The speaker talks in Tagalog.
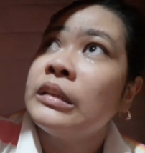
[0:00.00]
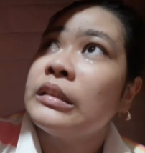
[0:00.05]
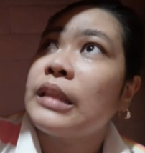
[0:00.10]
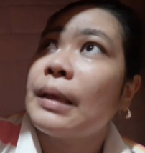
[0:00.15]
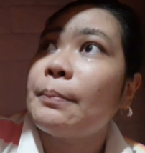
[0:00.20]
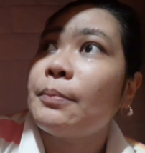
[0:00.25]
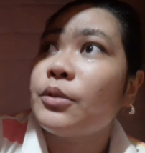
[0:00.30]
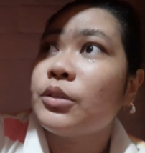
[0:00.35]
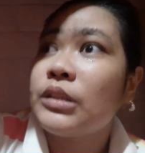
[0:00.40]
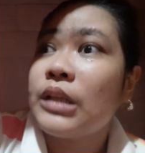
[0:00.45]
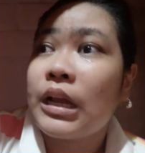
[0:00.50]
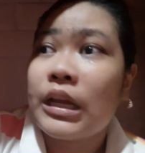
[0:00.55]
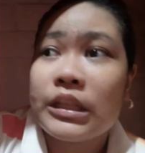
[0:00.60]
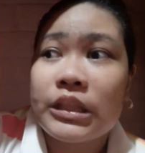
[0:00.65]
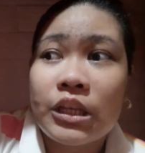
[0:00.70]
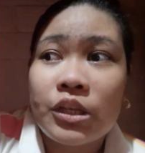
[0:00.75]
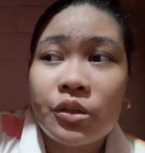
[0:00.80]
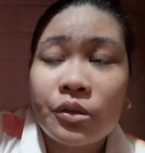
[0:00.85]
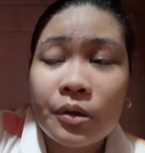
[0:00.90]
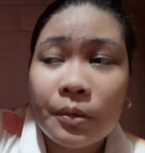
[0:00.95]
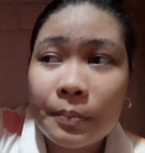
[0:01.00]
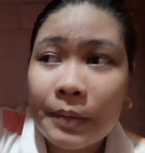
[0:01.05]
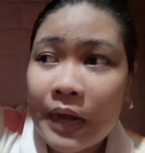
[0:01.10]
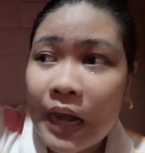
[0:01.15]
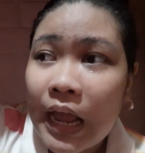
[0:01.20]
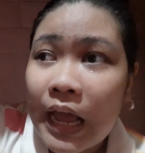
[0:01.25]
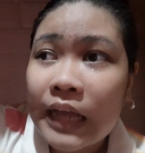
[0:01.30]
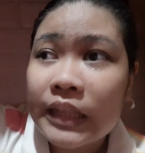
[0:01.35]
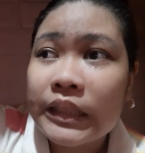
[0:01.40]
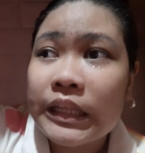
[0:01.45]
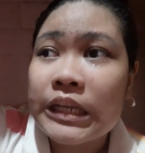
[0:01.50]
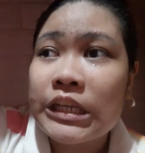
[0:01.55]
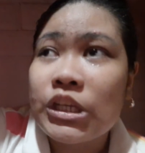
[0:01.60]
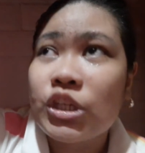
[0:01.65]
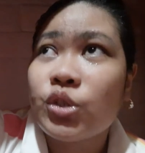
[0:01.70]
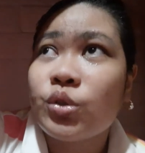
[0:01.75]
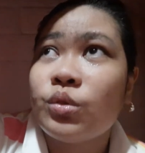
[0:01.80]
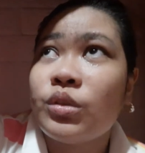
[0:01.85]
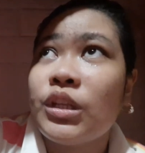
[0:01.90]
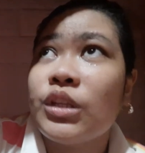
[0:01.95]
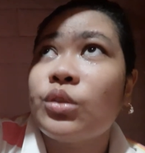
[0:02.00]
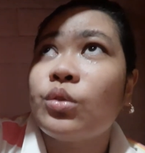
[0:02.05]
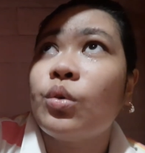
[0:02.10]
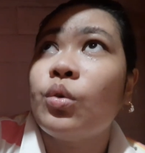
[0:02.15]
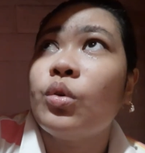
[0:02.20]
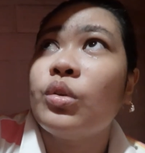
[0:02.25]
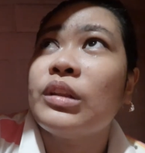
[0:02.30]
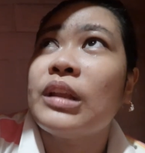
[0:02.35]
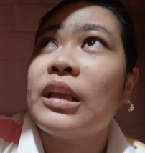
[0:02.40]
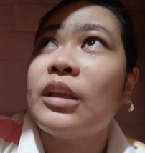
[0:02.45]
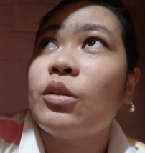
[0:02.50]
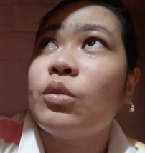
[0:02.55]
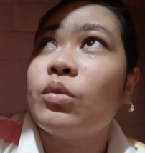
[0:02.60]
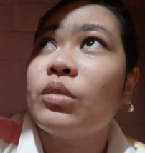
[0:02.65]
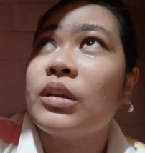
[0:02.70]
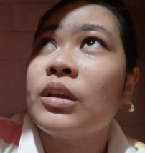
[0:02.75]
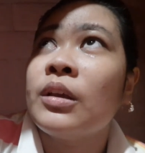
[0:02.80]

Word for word: Tapos nakita nyo naman lahat ng issue nito na yung